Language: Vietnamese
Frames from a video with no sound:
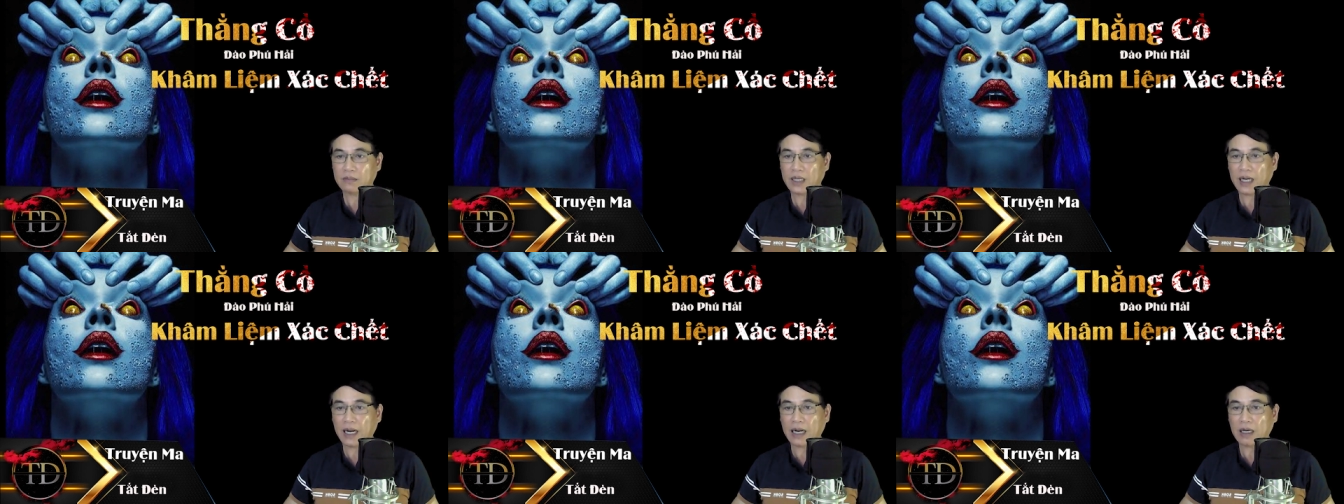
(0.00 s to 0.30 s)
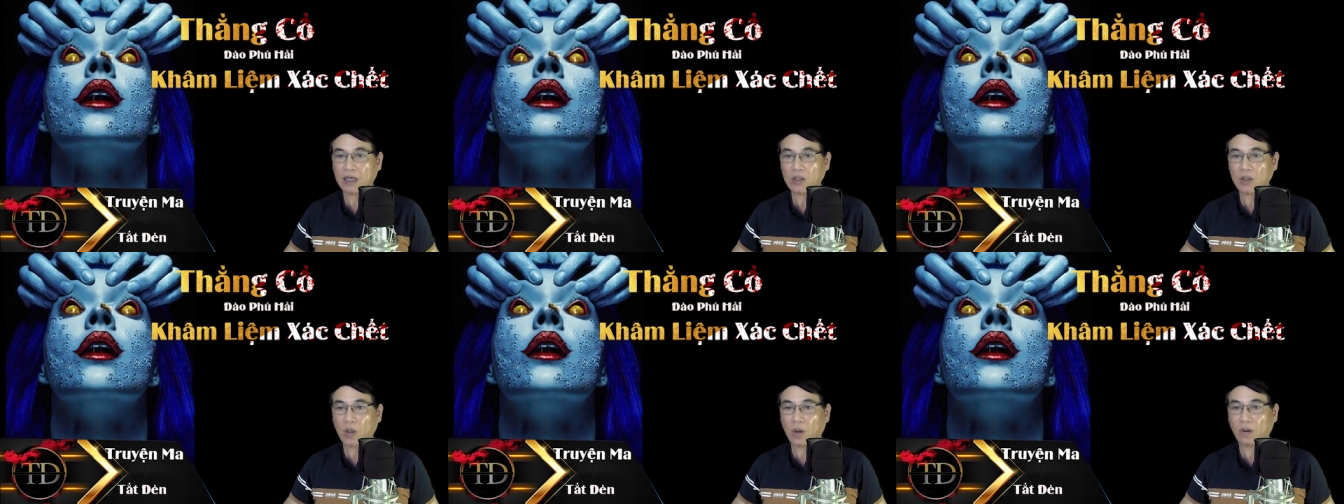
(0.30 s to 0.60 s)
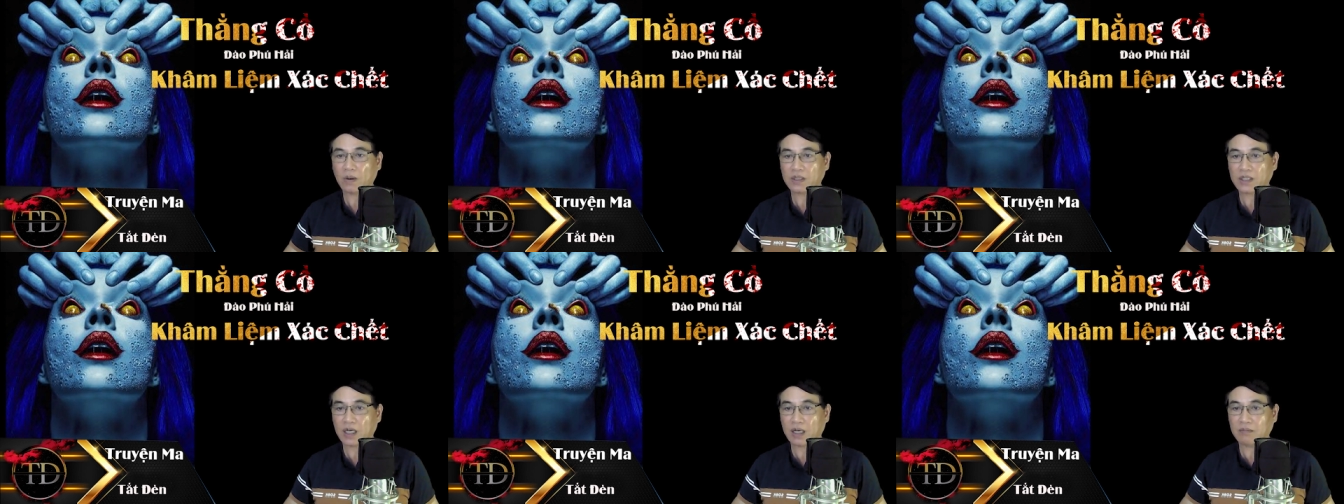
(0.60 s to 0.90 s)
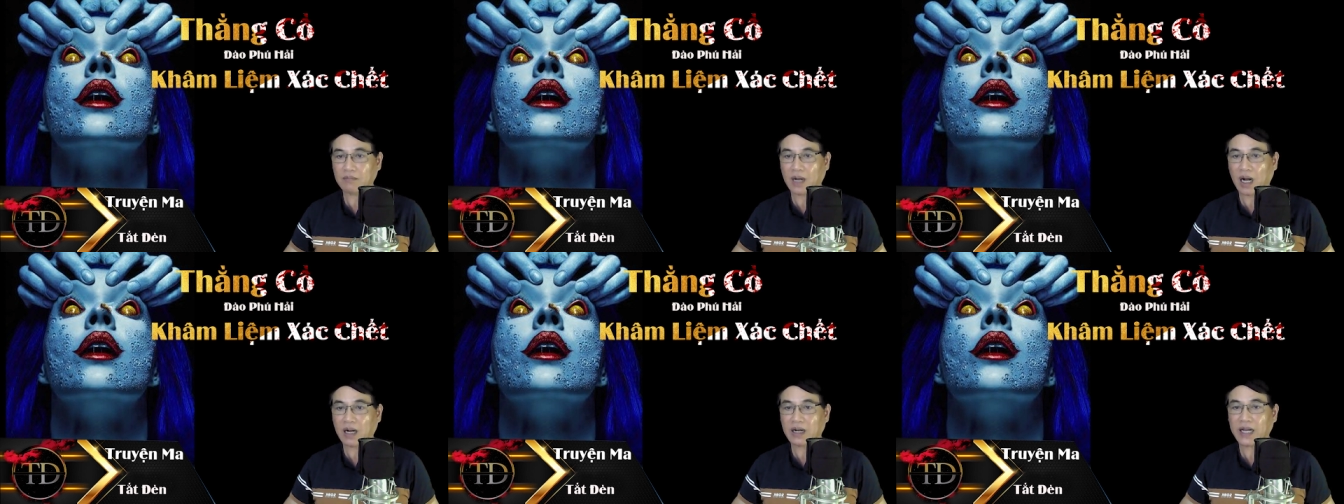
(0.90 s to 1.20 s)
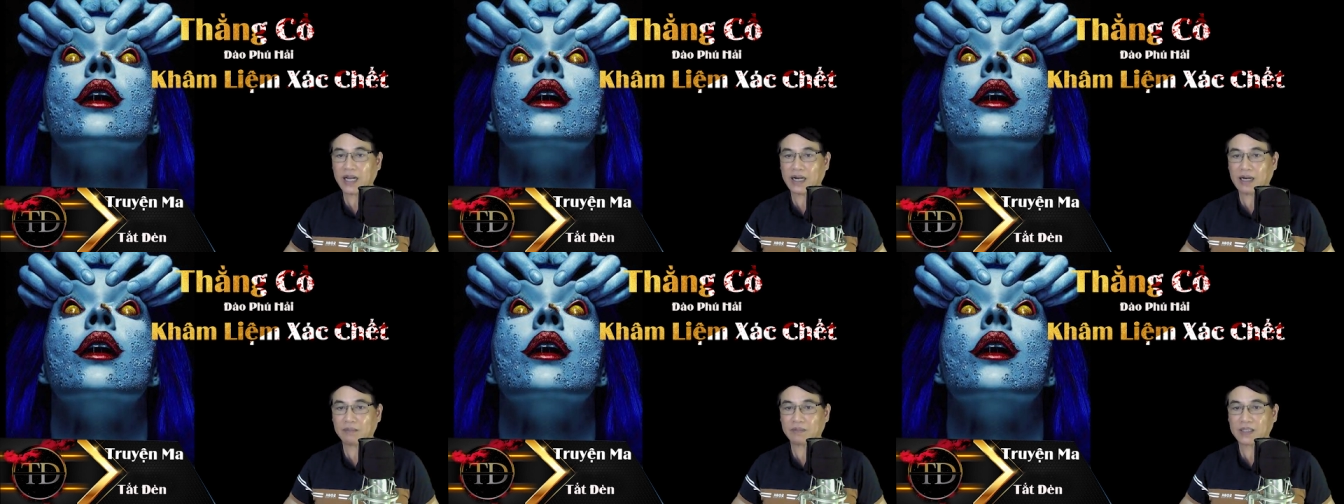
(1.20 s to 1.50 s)
Ăn no trứng mỡ
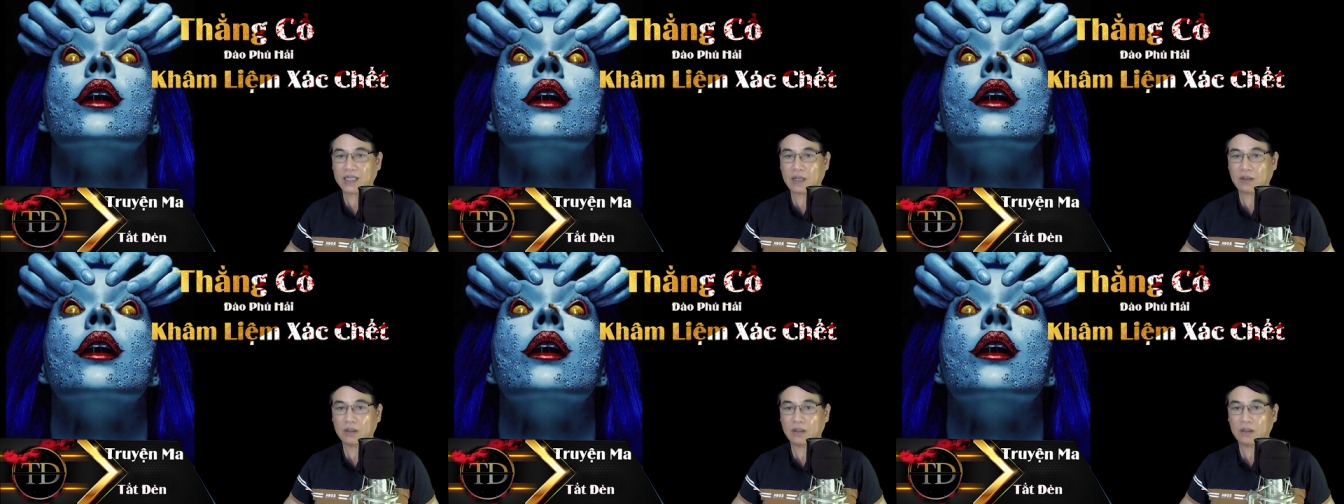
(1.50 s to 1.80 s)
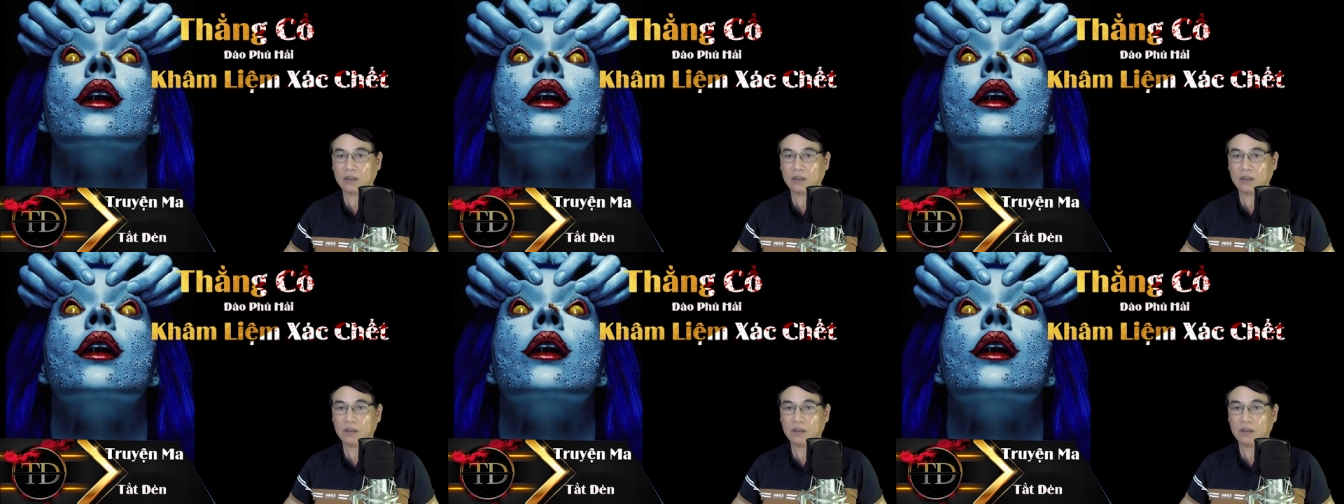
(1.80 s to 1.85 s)
hay làm sao?